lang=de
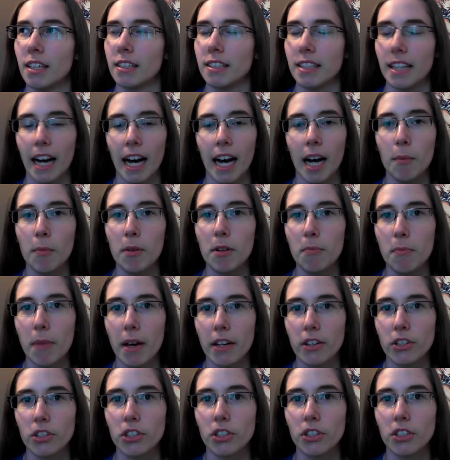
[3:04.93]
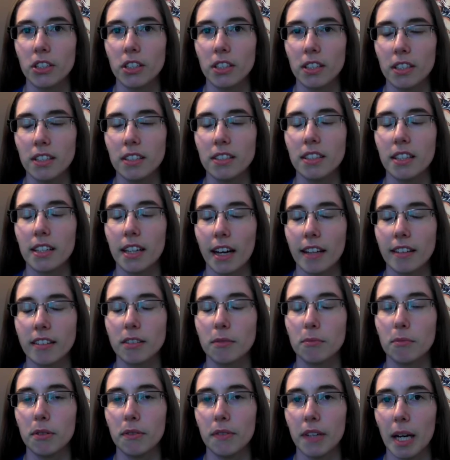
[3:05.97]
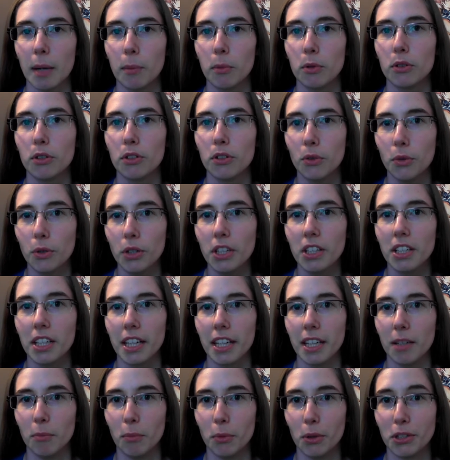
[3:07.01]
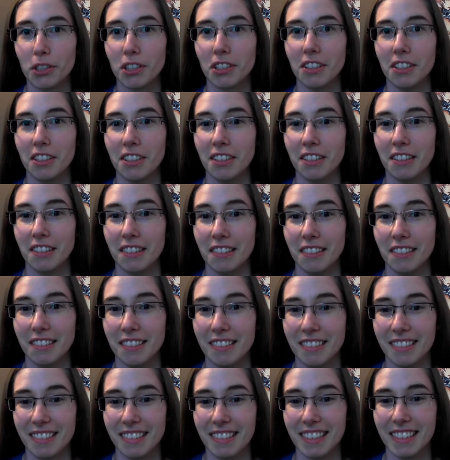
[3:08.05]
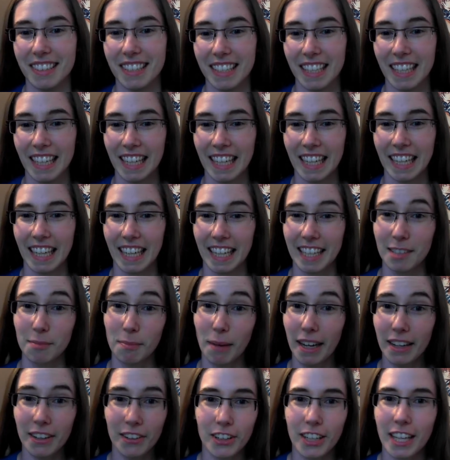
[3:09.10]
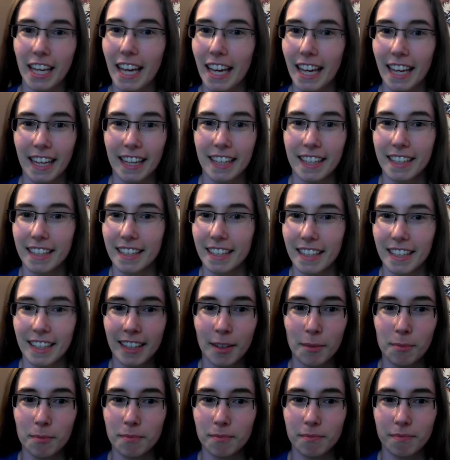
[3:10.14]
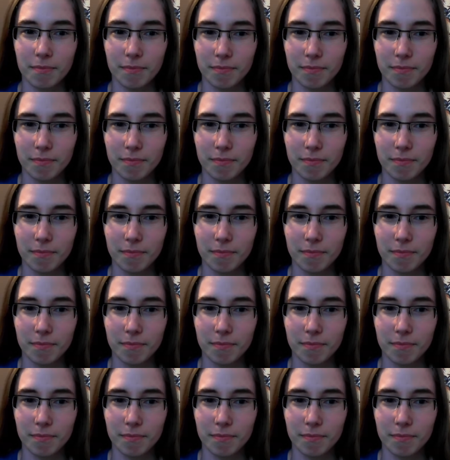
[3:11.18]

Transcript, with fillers: Die armen Menschen, die diese ganzen Bewerbungen durchgehen müssen. Ich meine, okay, ähm,